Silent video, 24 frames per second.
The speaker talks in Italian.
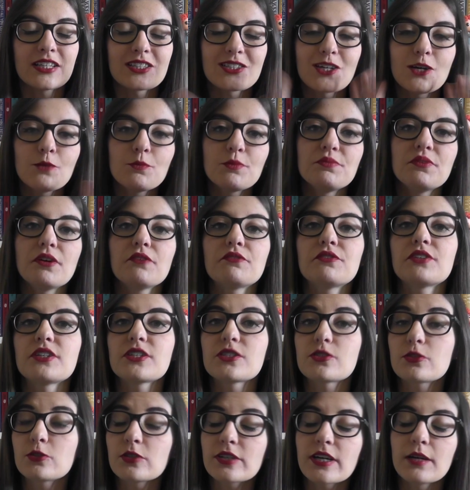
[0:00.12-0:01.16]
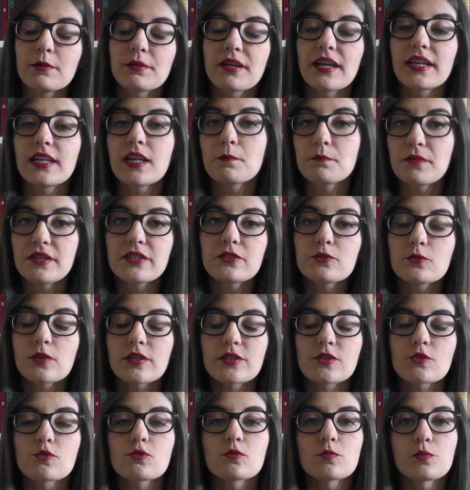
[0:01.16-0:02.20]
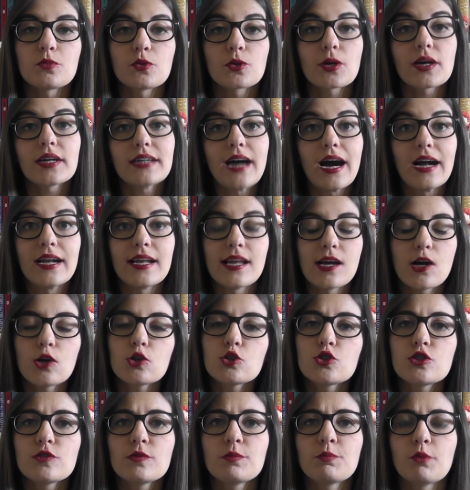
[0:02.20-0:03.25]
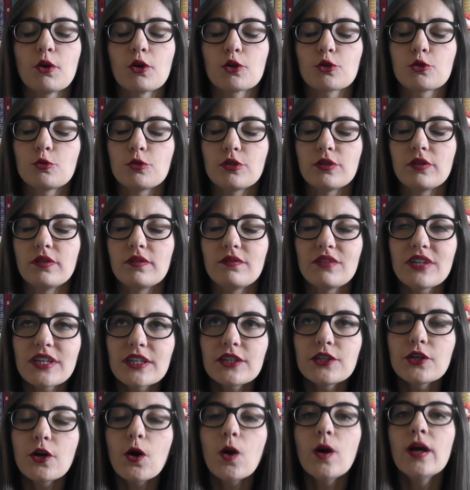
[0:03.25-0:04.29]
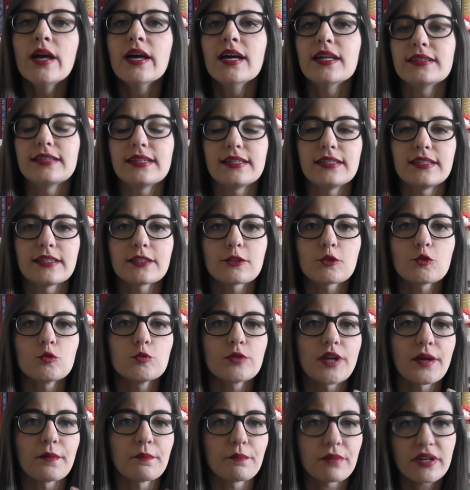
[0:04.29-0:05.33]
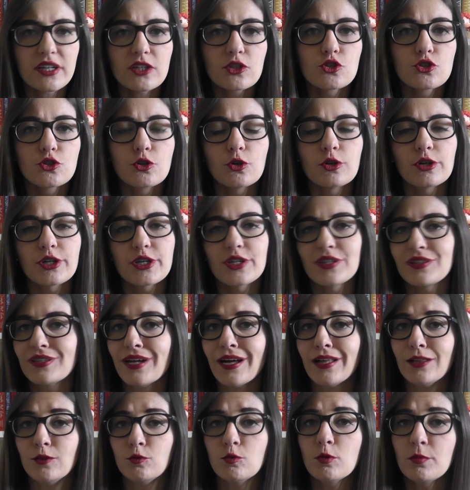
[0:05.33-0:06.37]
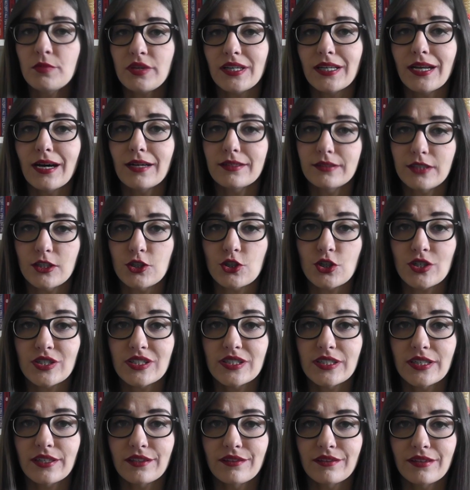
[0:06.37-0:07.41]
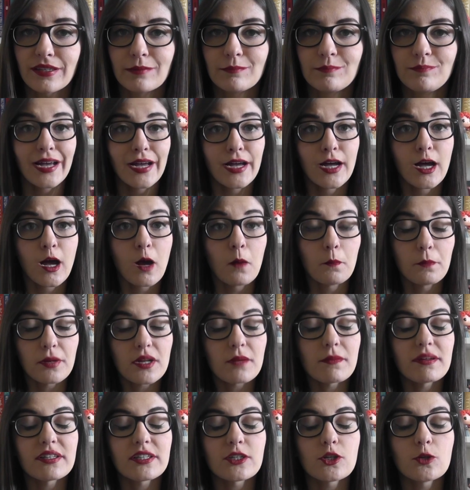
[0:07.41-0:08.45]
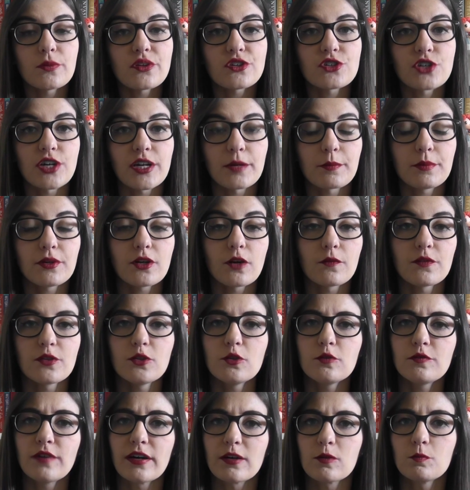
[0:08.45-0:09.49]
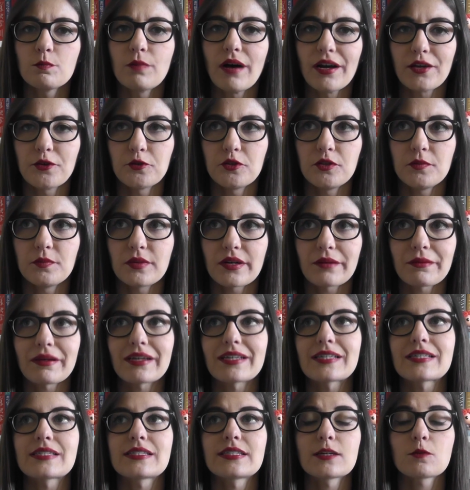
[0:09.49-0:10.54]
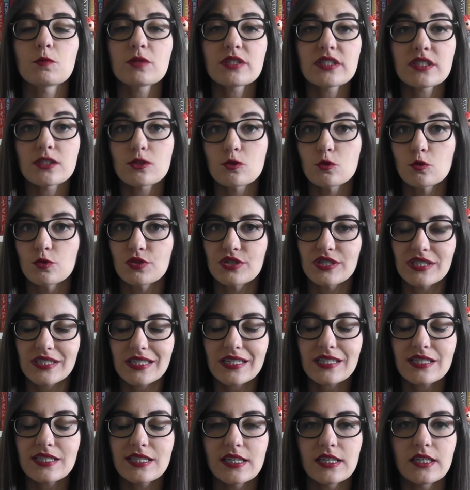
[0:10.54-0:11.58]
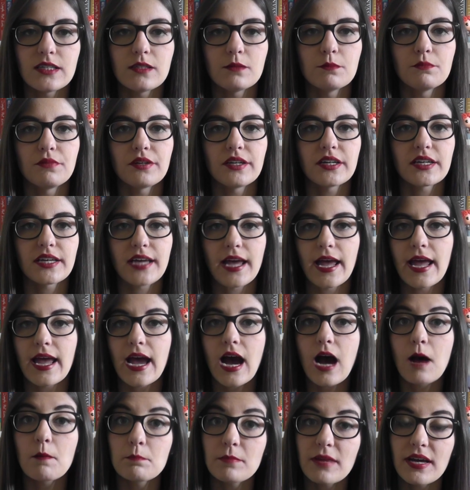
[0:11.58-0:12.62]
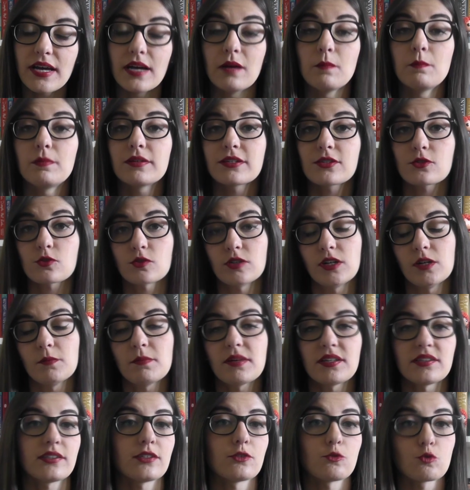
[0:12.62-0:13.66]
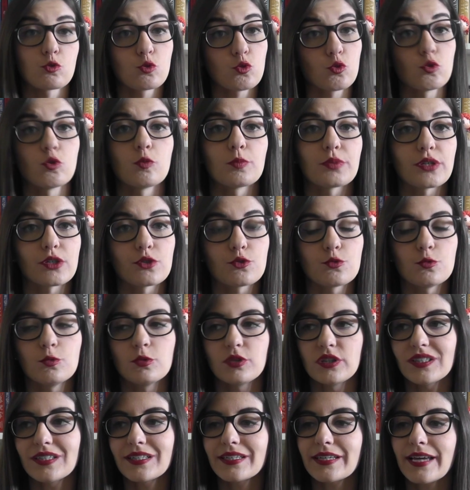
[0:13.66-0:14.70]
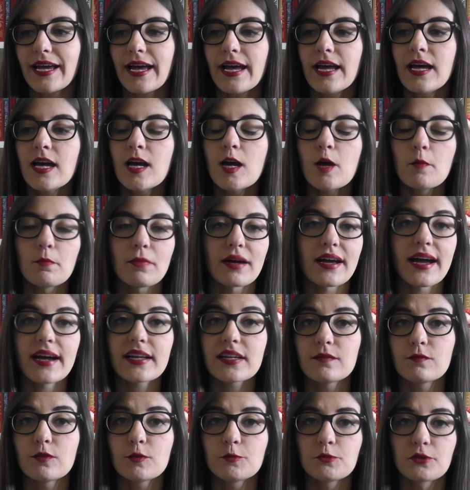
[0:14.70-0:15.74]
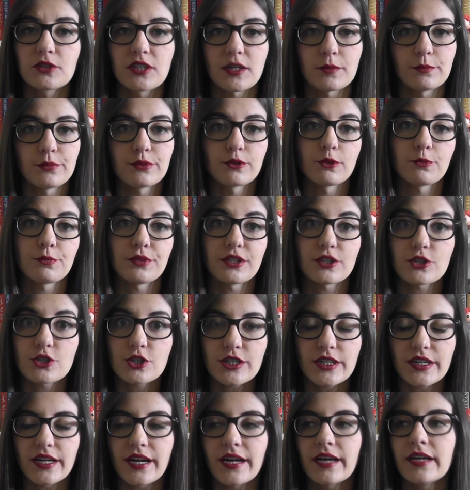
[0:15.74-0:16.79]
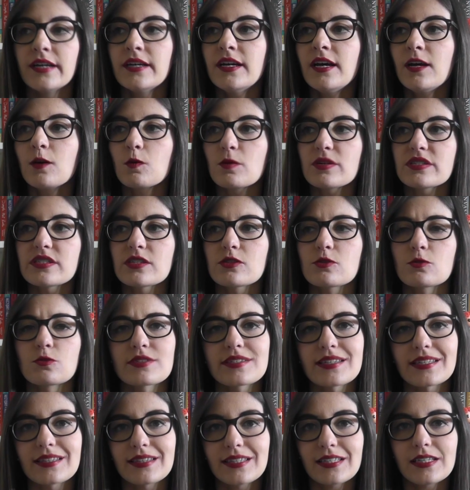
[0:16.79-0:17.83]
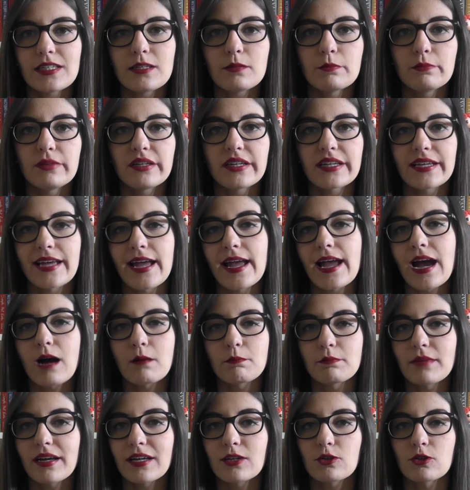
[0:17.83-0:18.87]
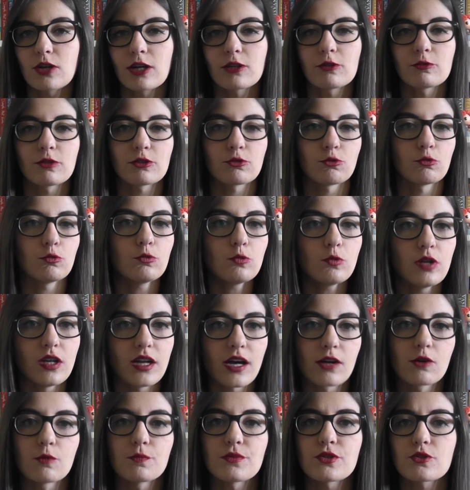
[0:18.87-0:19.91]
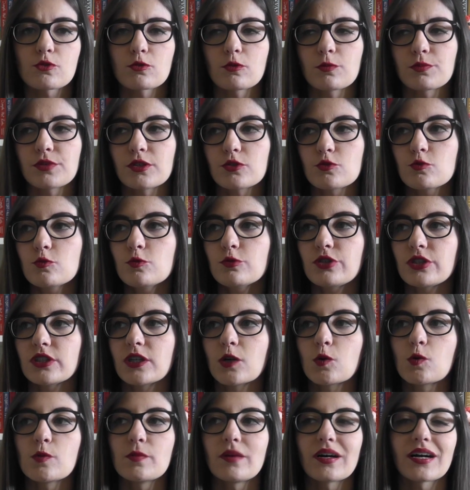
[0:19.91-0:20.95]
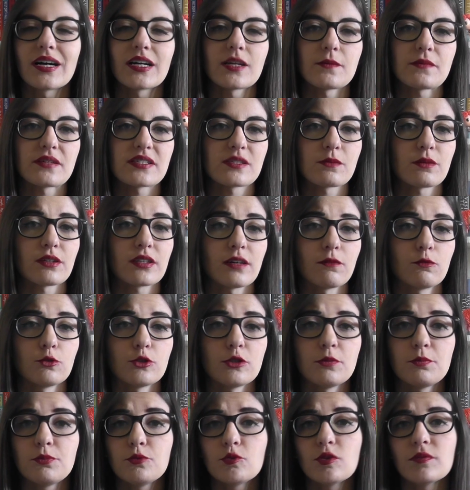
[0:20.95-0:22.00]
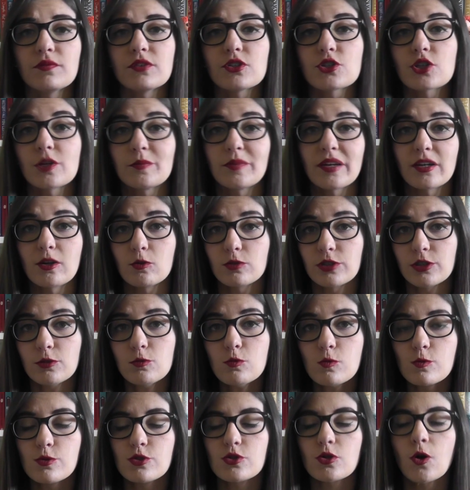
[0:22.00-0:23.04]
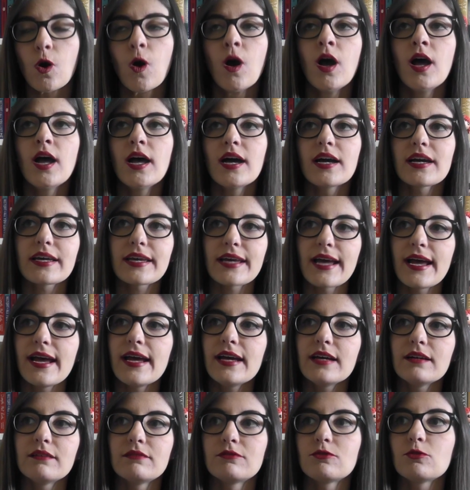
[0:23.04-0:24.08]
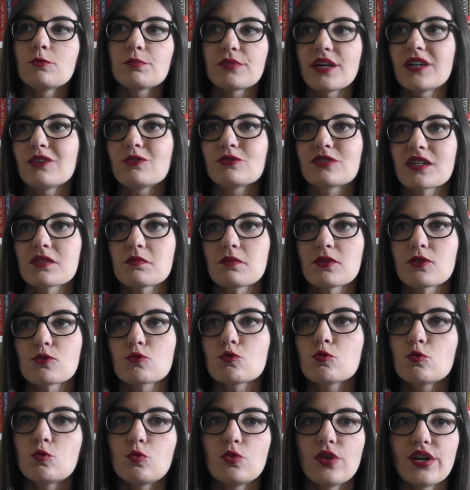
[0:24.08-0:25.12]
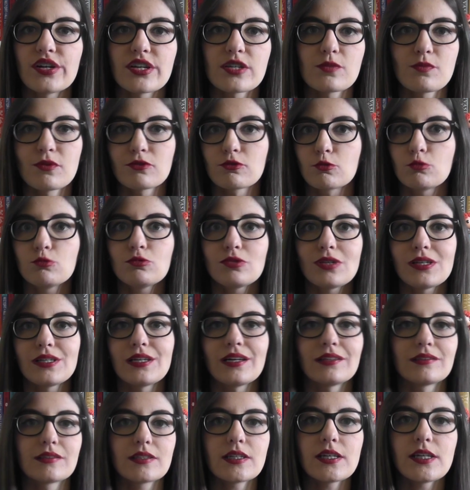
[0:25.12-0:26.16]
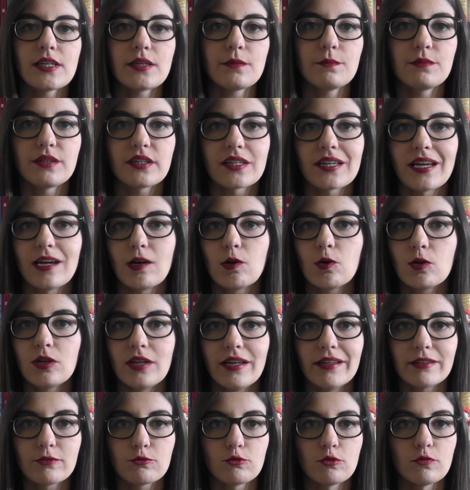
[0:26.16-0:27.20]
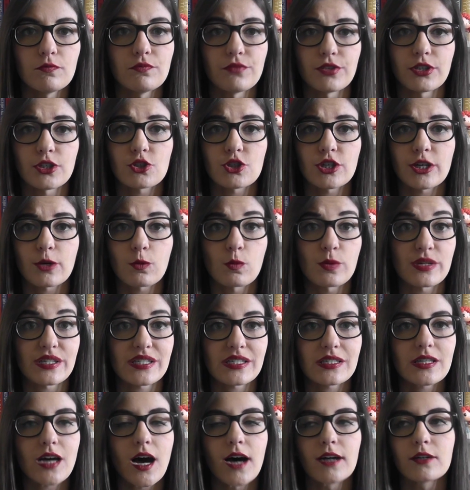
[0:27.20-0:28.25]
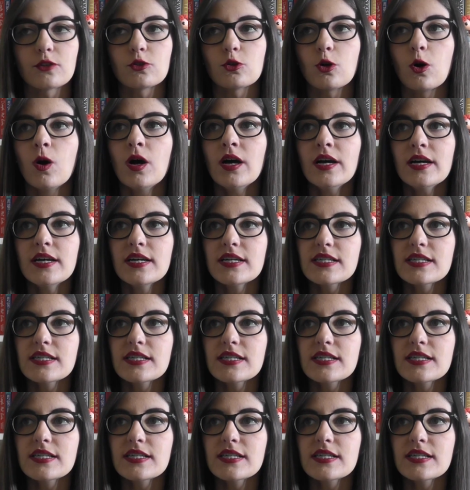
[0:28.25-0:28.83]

Ciao bibliofili, sono Gabriella, bentornati sul mio canale. Oggi vi porto il video delle letture peggiori del 2017. Prima di cominciare però vi devo fare un paio di premesse. Questi sono sette libri che a me personalmente non sono piaciuti, che magari a voi potrebbero piacere. Questi sono sette libri che a me non hanno dato nulla, non mi sono piaciuti, da cui magari mi aspettavo di più e invece mi hanno deluso, che eh, non mi hanno trasmesso nulla rispetto a tutti gli altri libri che ho letto invece quest'anno.